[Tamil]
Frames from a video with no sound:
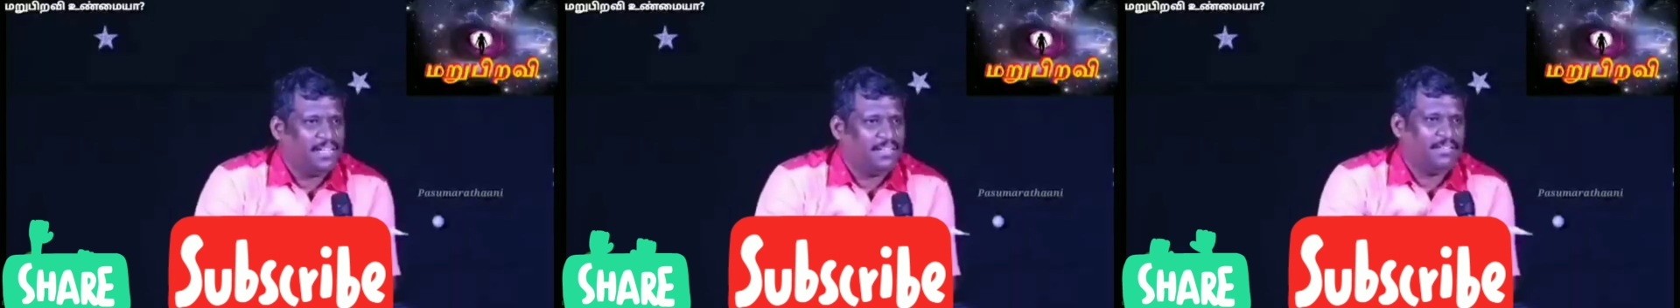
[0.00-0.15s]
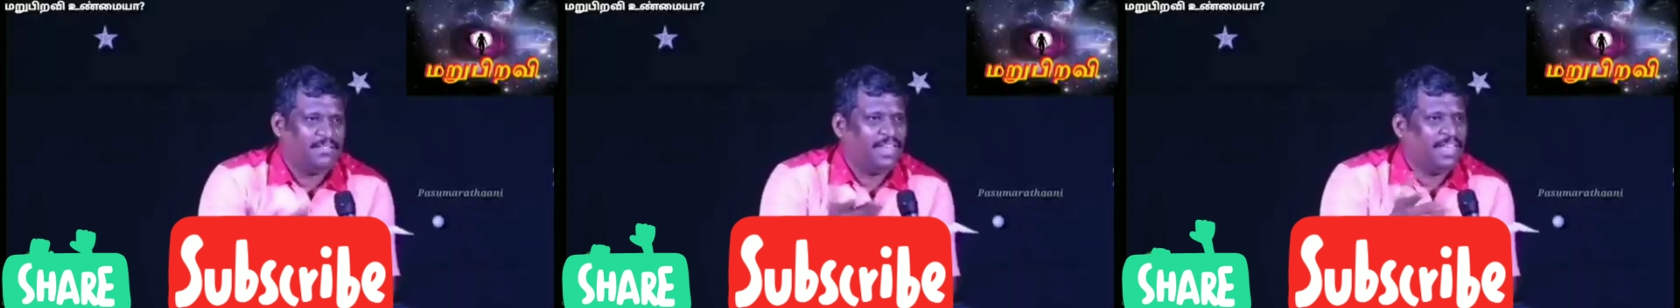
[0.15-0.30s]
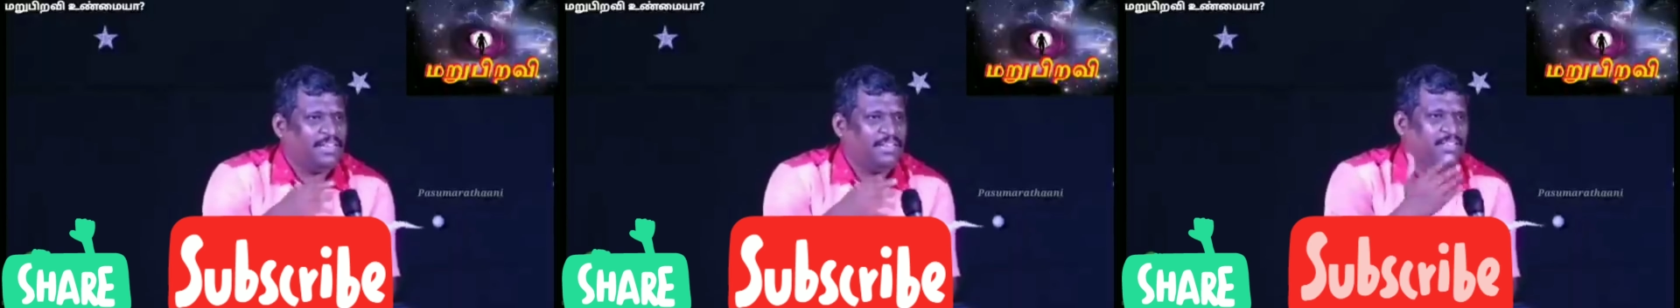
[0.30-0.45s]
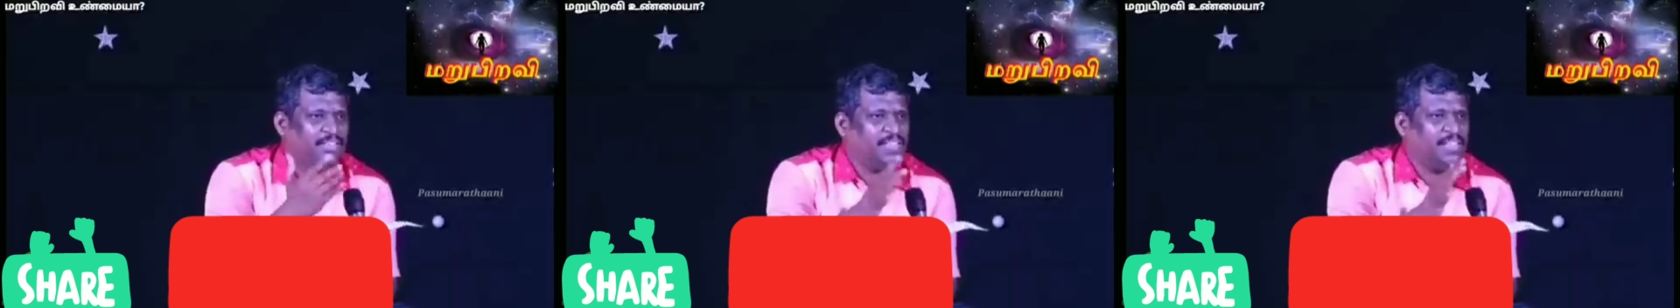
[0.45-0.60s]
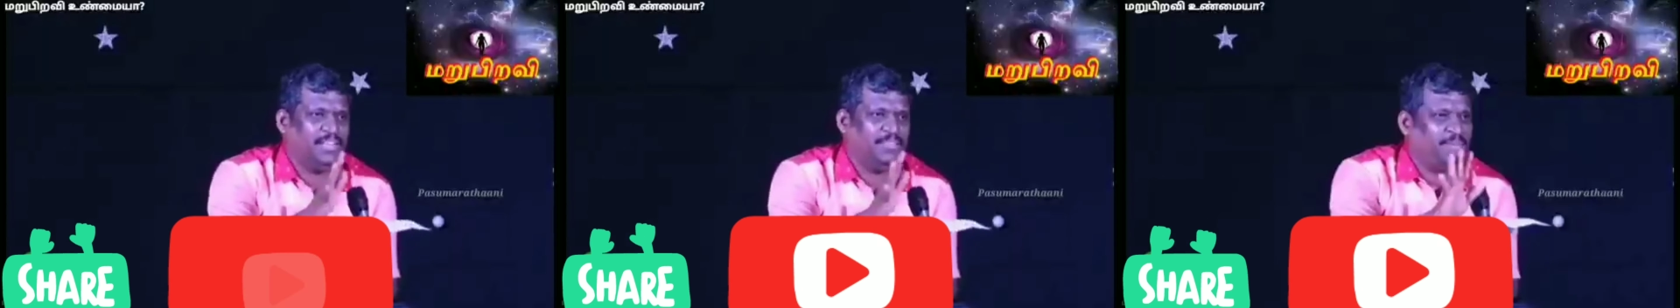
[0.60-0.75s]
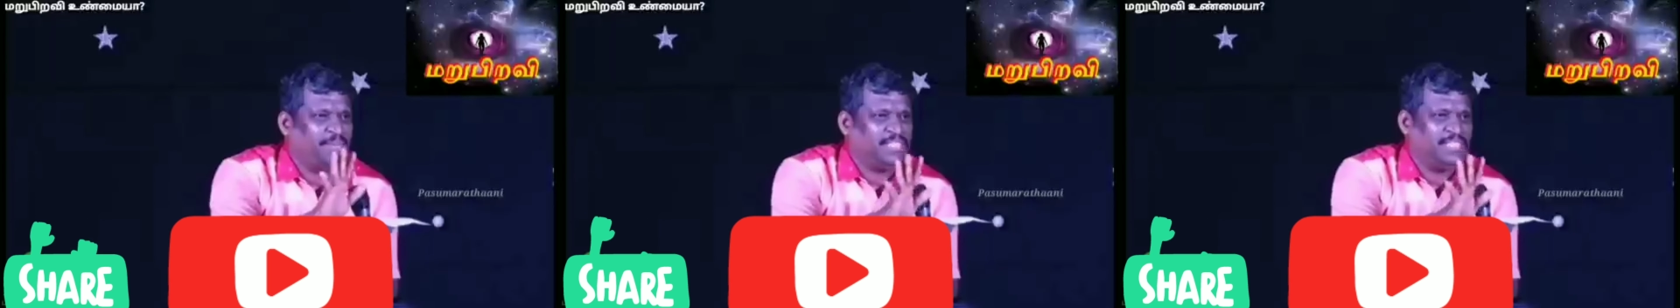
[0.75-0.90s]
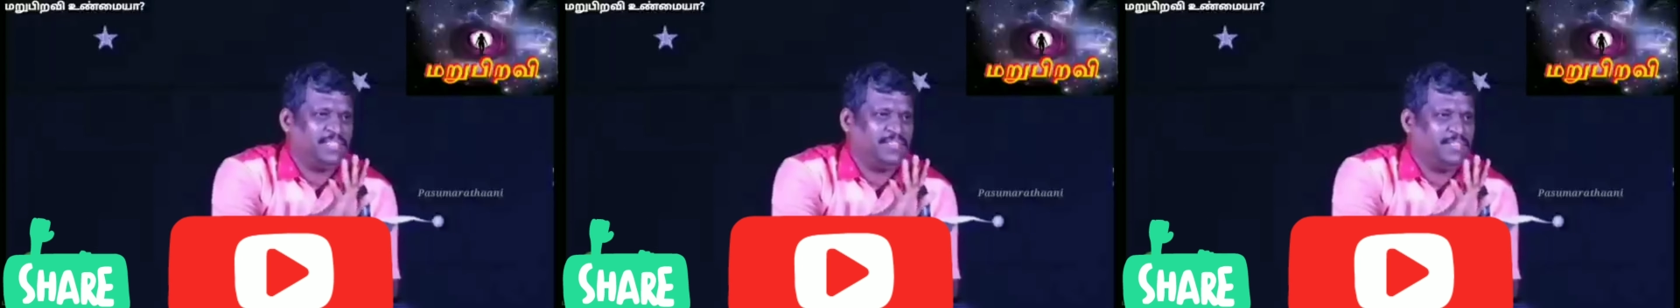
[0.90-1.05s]
வாய்க்கு வந்தாலாம்
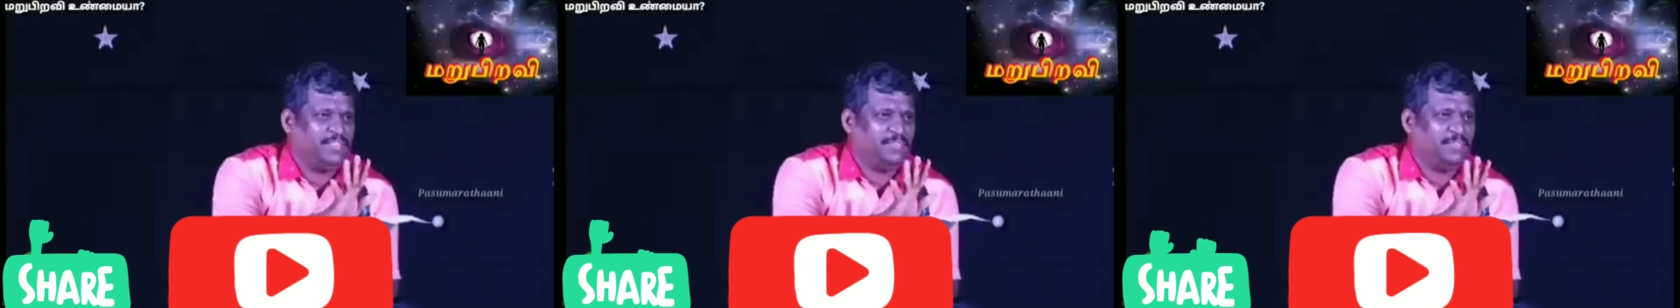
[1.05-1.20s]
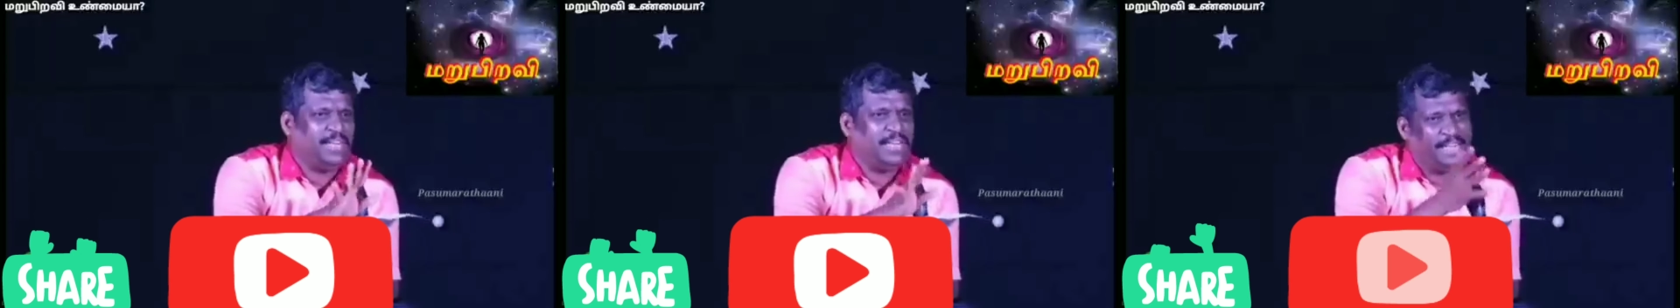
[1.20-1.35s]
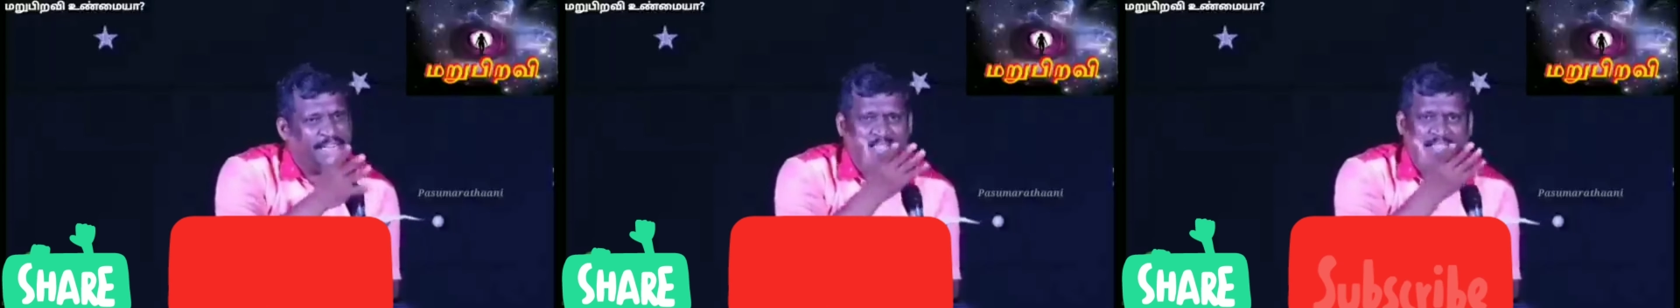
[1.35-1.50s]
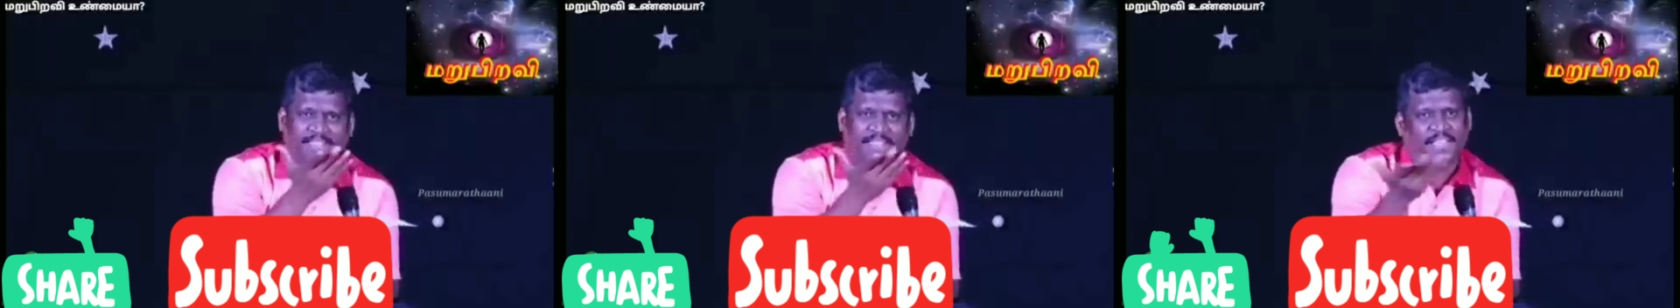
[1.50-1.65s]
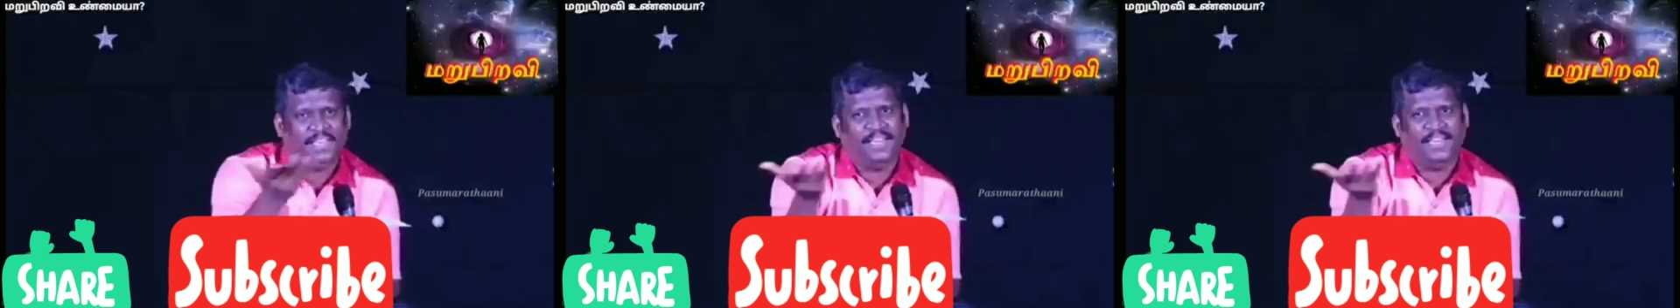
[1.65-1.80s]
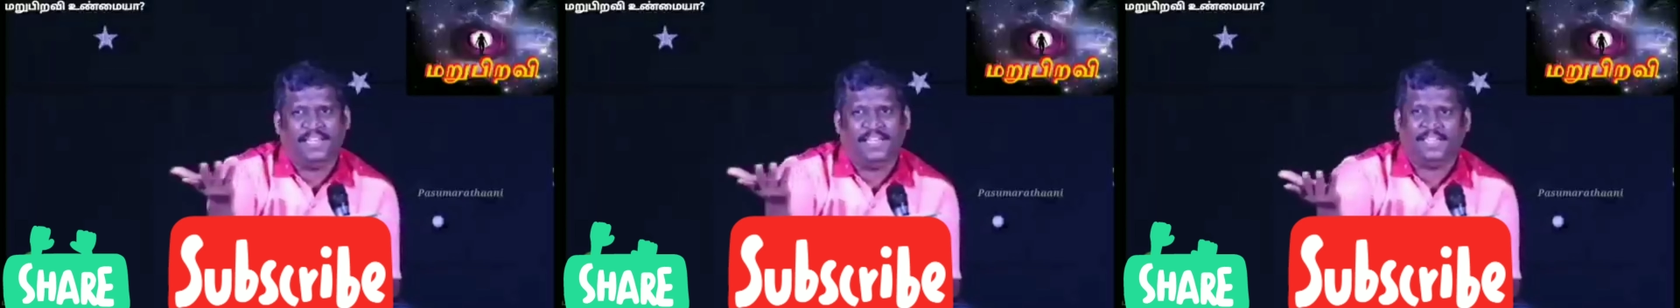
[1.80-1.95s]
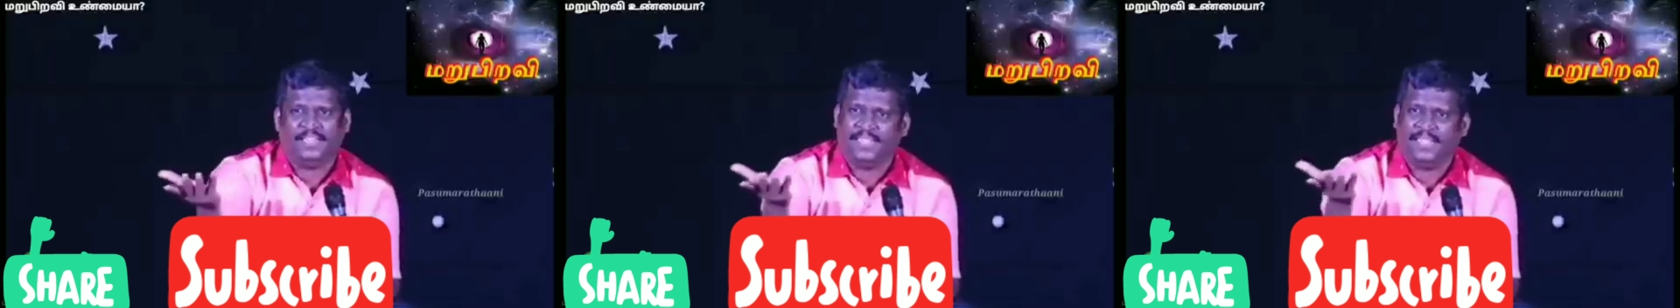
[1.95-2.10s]
பேச விரும்பலை எனக்கு
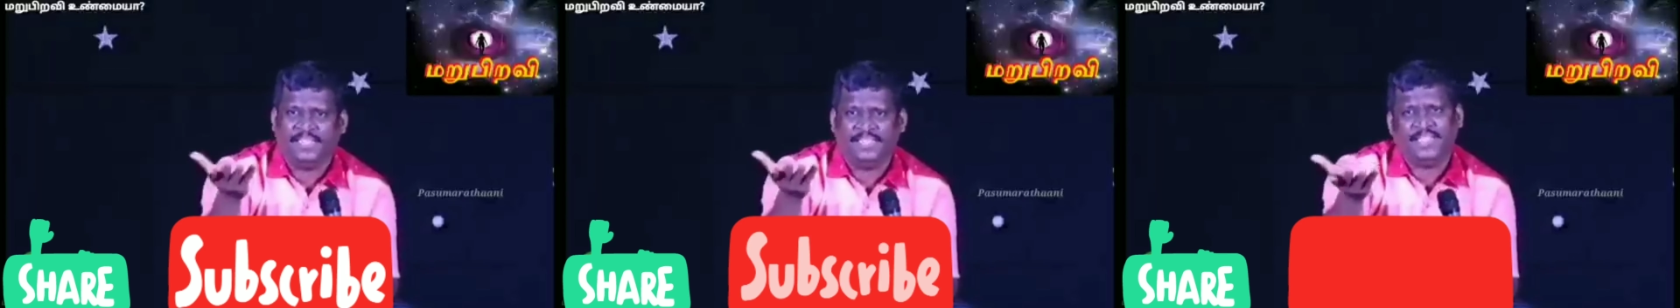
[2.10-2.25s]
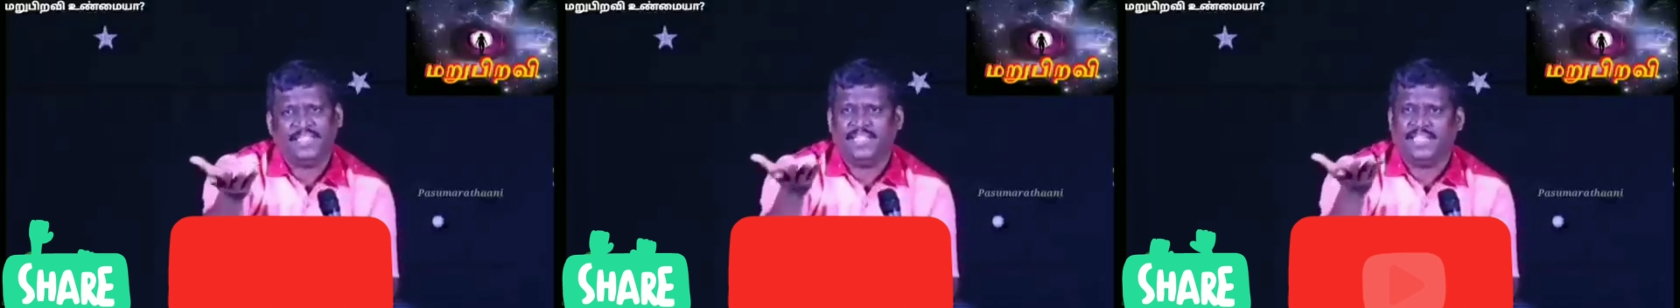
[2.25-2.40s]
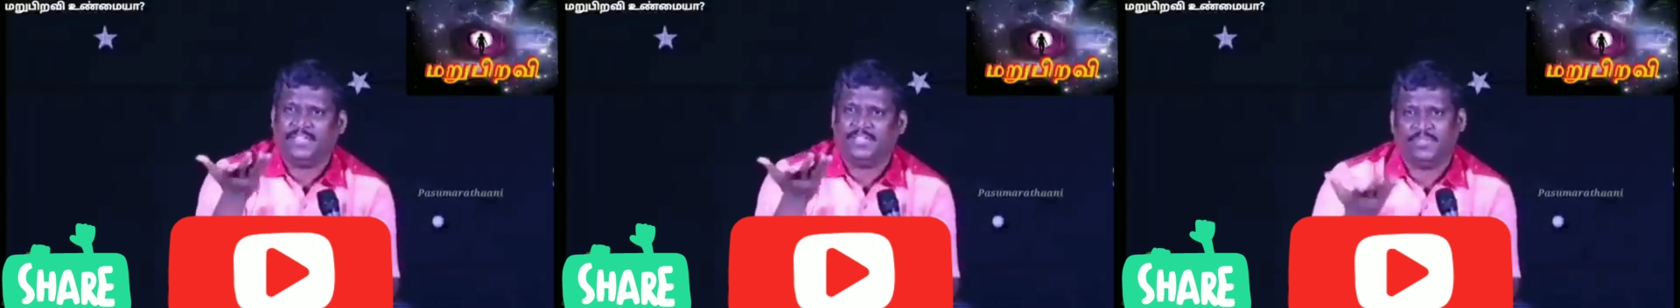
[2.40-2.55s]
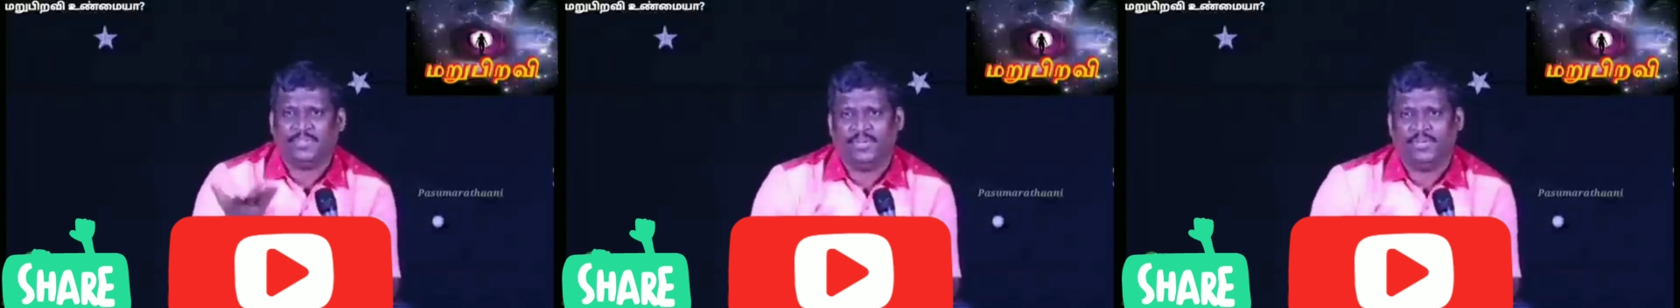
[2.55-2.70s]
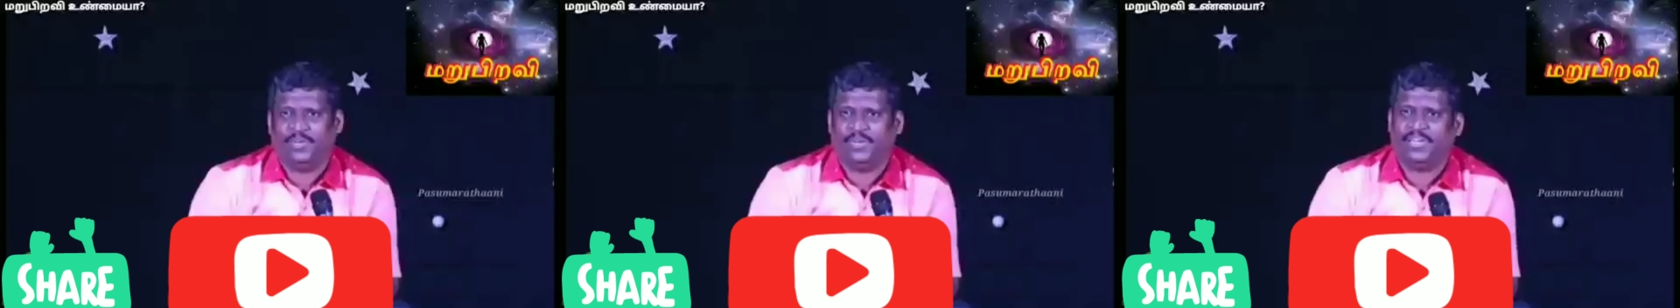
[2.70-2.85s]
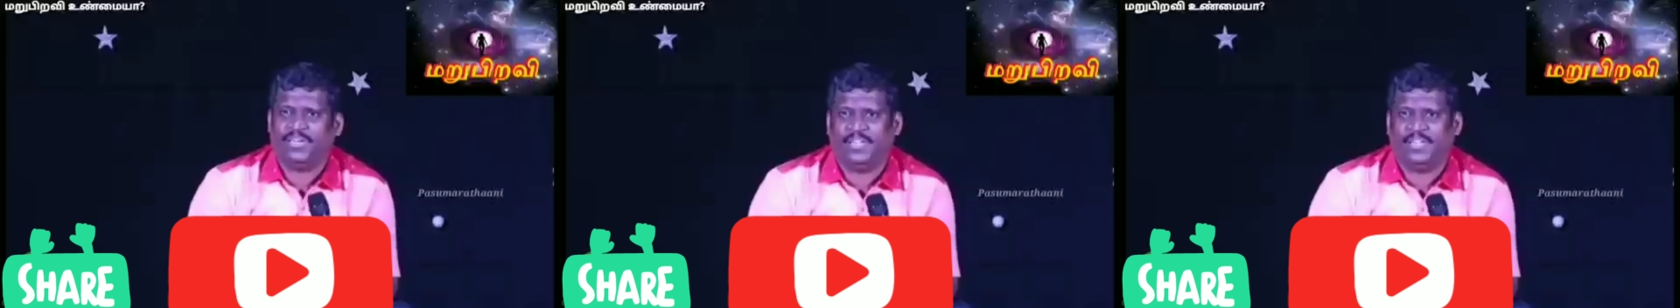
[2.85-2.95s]
தெரியல தெரிஞ்சால் நீங்கள் சொல்லி கொடுங்க